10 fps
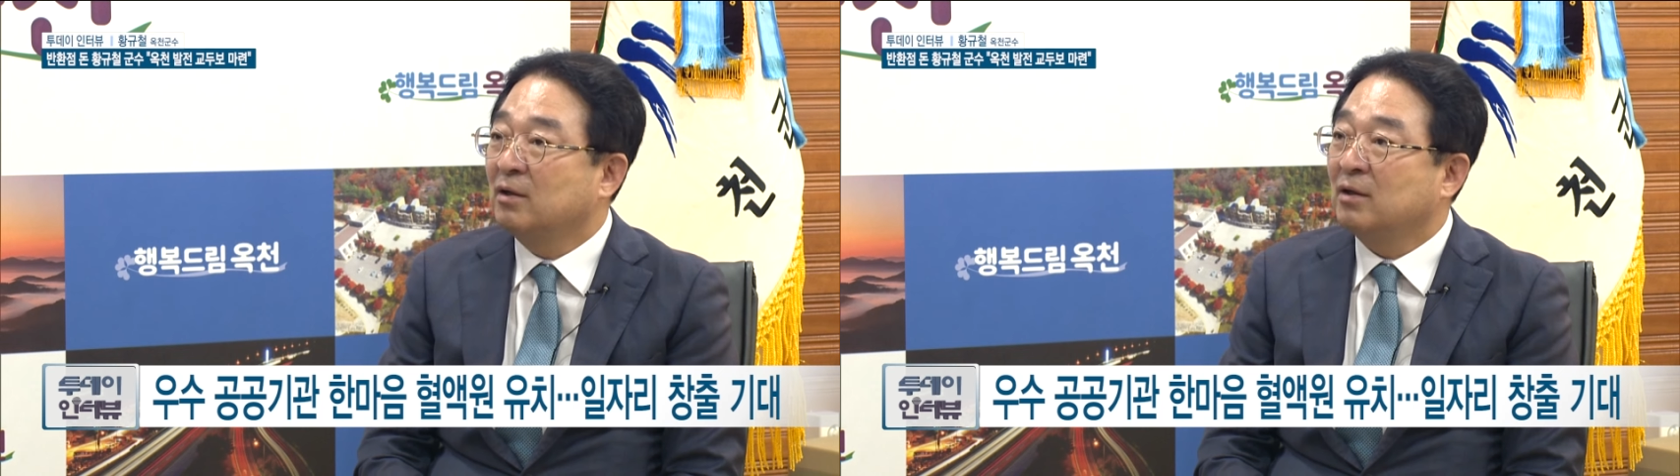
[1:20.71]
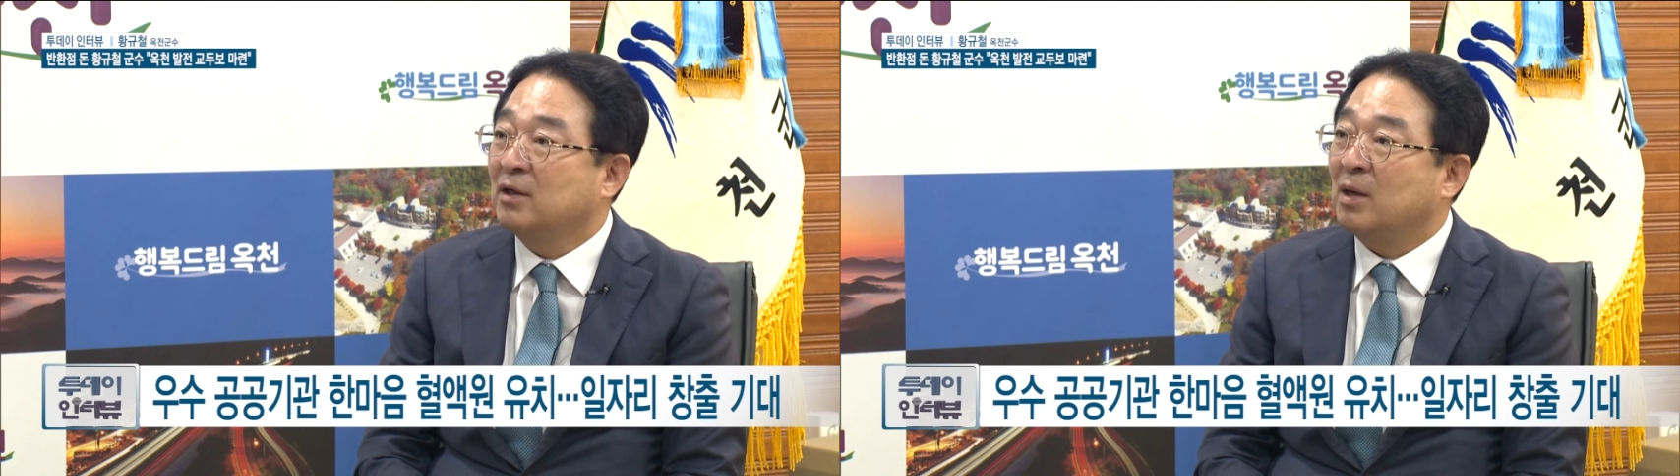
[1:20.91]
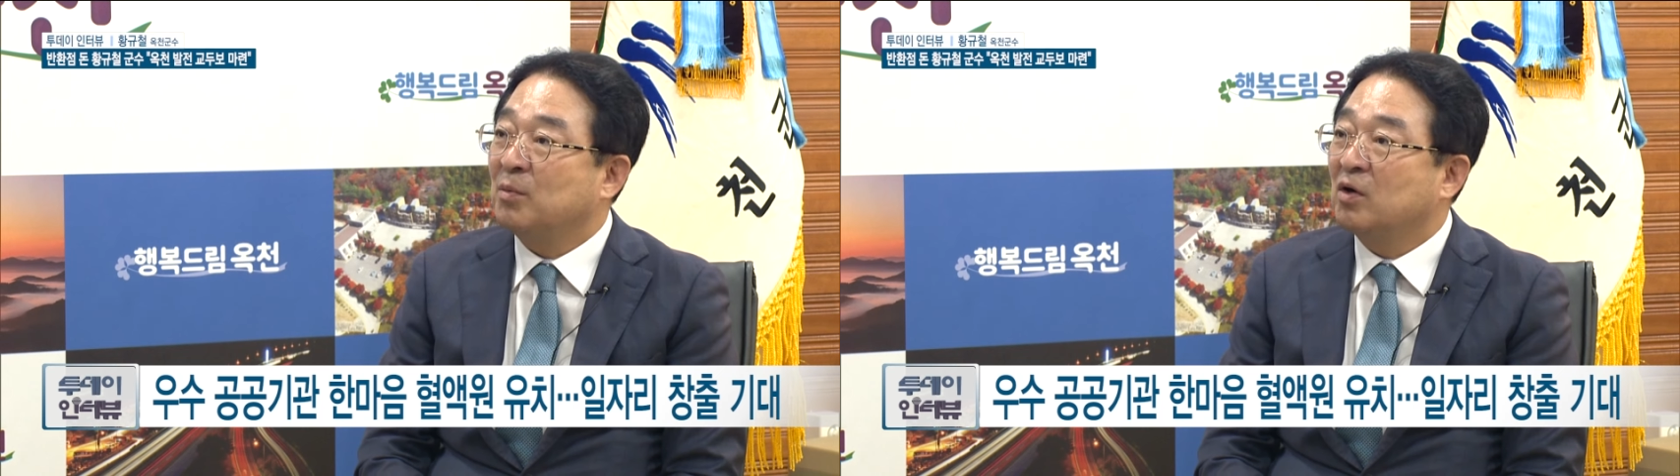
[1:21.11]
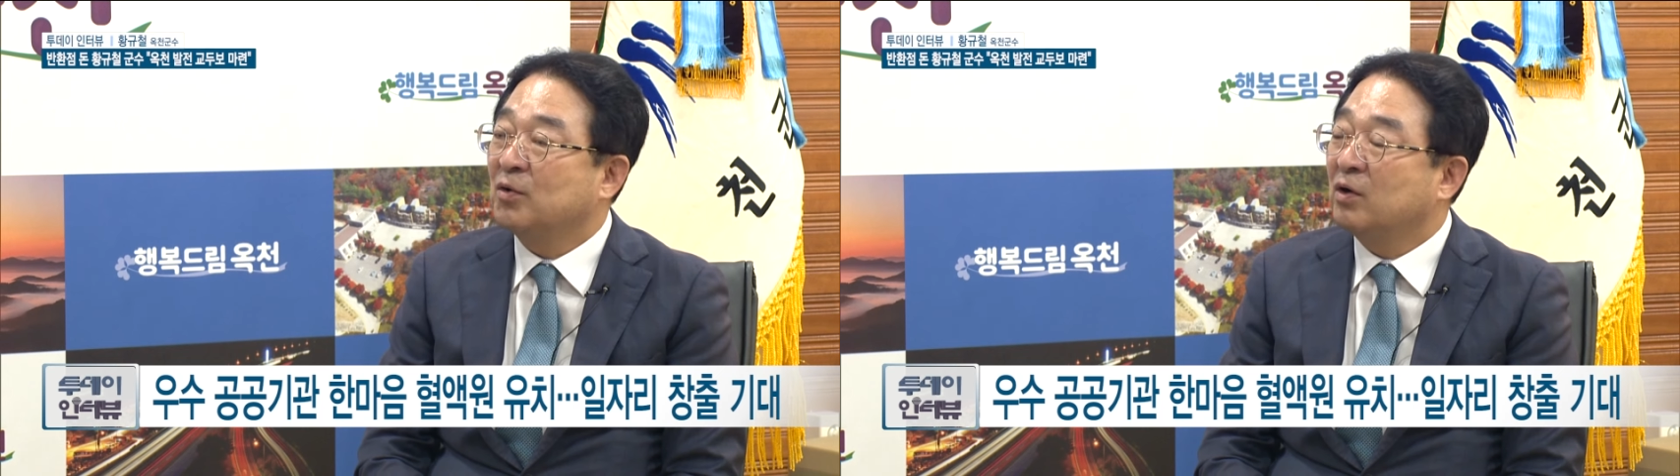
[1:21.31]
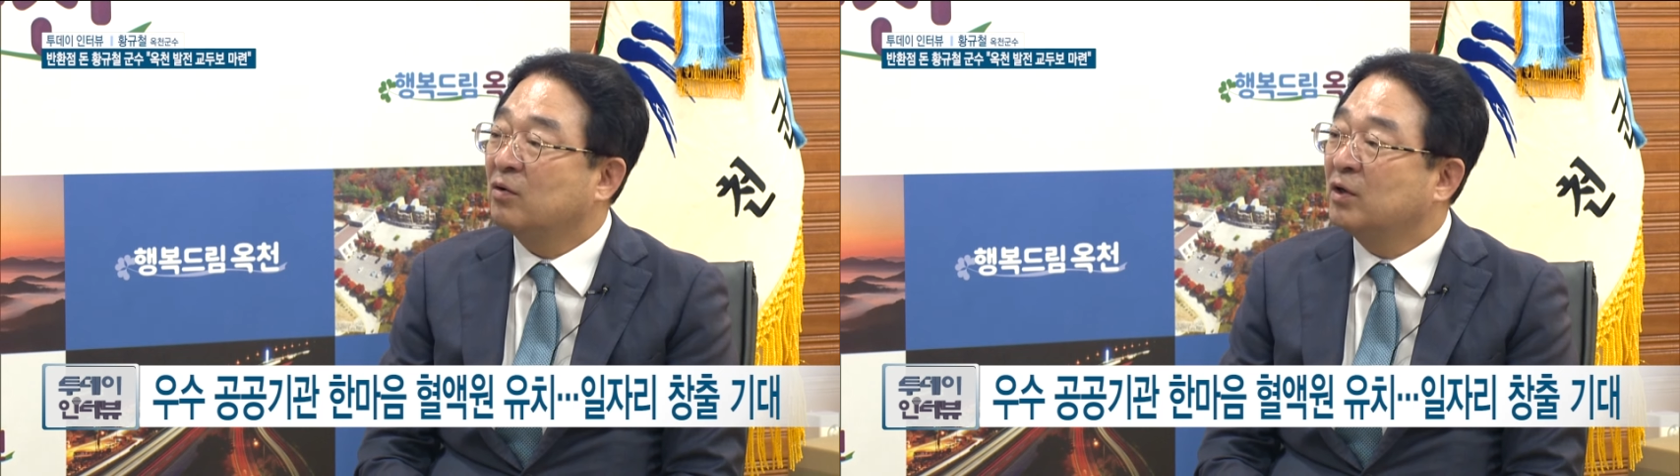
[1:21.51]
이 한마음
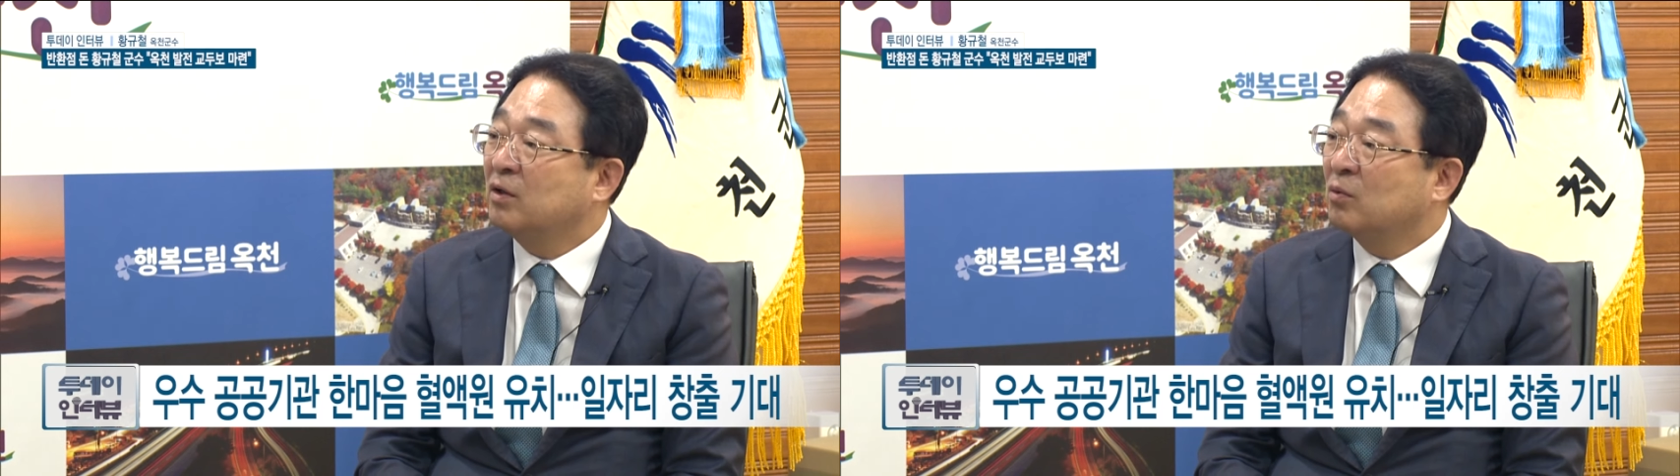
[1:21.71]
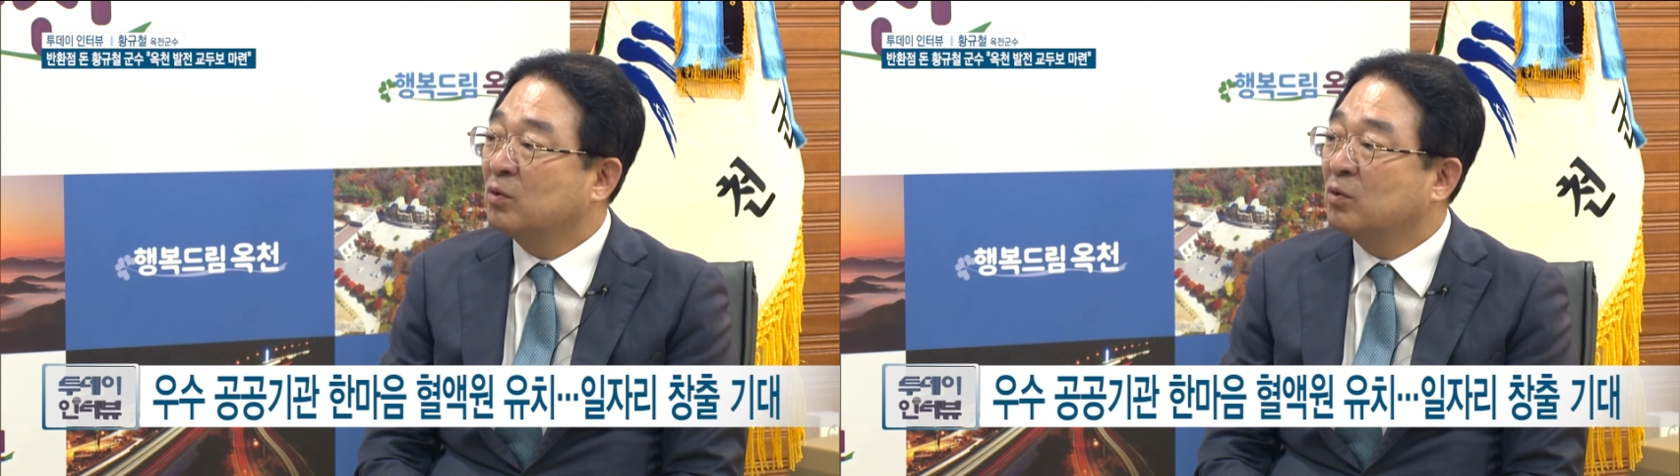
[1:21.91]
혈액원이